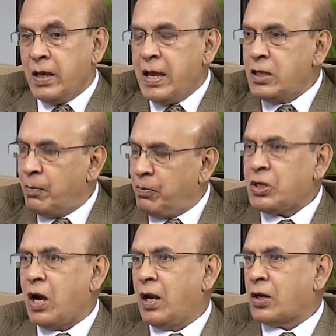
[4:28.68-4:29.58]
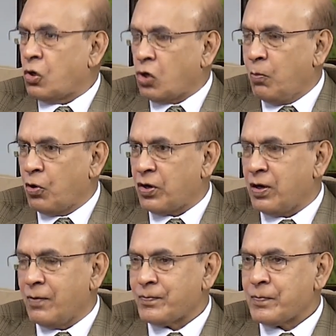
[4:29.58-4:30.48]
এই যে বিশাল একটা
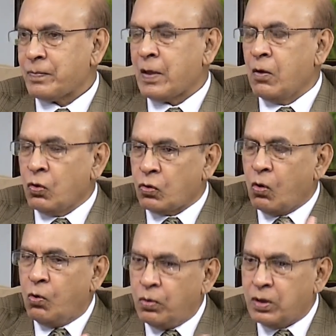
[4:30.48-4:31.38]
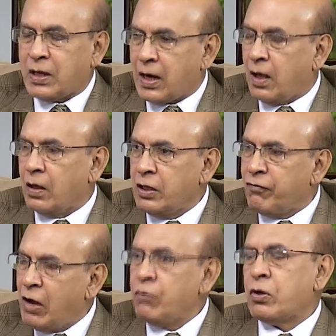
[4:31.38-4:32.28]
সমস্যা তখন তারা
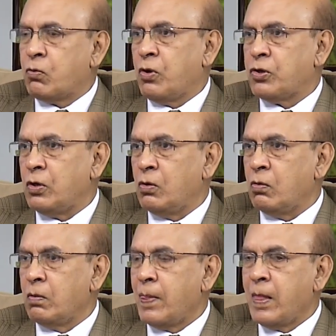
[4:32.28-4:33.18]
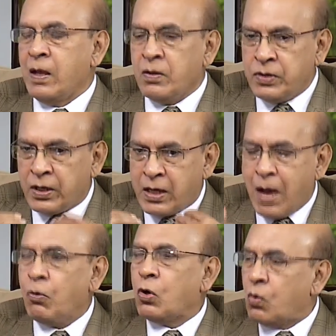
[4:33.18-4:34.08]
ইভ্যালুয়েট করেছিল যে
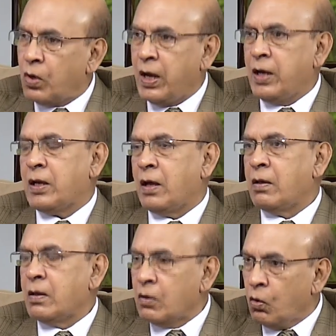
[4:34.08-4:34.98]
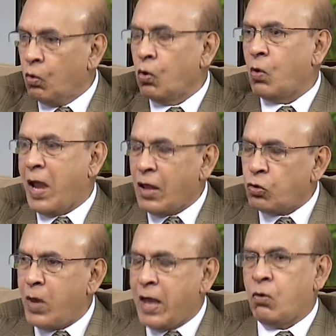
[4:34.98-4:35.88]
কেমন করে এইটা হলো এত
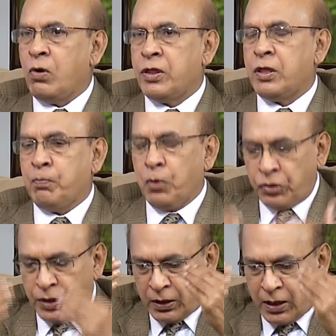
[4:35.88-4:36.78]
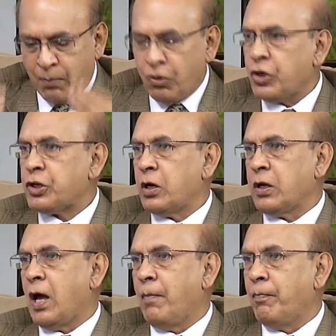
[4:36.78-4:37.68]
অ্যাকুরেসি প্রত্যেকটা অ্যামুনিশন
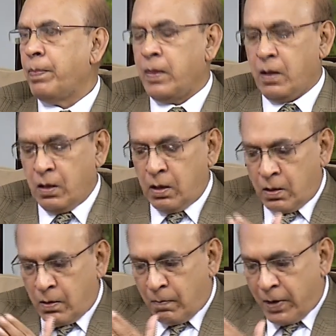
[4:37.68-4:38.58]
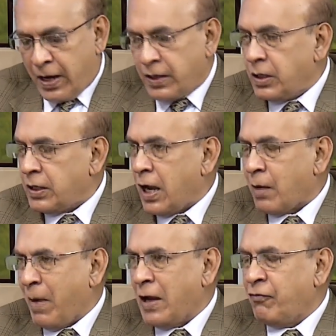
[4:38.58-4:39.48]
ডাম এন্টি ট্যাঙ্ক
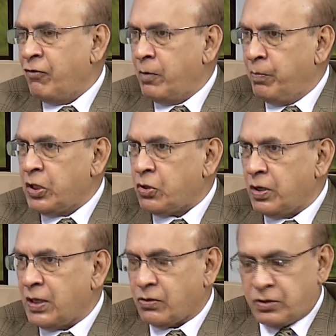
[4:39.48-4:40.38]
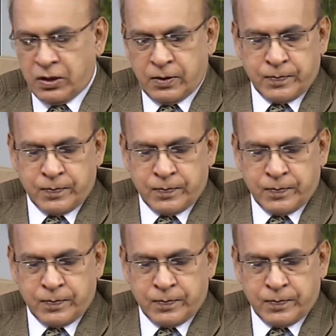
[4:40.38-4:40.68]
মাইন্ডফিল্ড ব্রিচ হয়ে যাচ্ছে